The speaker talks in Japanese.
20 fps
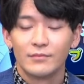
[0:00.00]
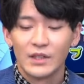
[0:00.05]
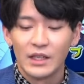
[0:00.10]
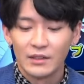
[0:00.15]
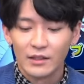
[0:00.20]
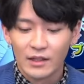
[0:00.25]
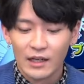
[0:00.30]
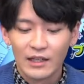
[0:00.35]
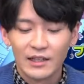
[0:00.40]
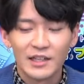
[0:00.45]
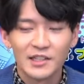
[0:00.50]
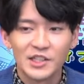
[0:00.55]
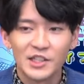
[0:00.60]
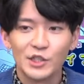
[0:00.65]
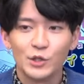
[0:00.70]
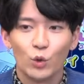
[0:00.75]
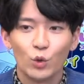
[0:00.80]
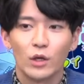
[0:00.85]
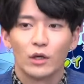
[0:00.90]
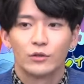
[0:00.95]
大体悲し
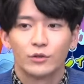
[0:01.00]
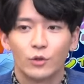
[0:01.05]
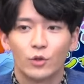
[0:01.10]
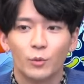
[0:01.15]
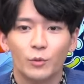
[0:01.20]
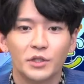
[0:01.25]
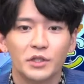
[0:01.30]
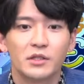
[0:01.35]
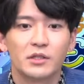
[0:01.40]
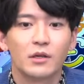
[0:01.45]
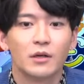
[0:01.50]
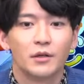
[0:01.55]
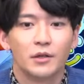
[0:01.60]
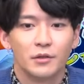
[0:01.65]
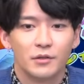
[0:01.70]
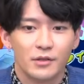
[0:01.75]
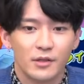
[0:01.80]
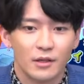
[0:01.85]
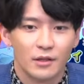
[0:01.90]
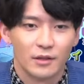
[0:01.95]
い音楽とともに使われ
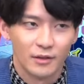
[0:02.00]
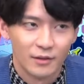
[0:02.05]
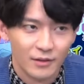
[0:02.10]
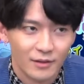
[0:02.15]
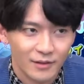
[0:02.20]
るんですあれっ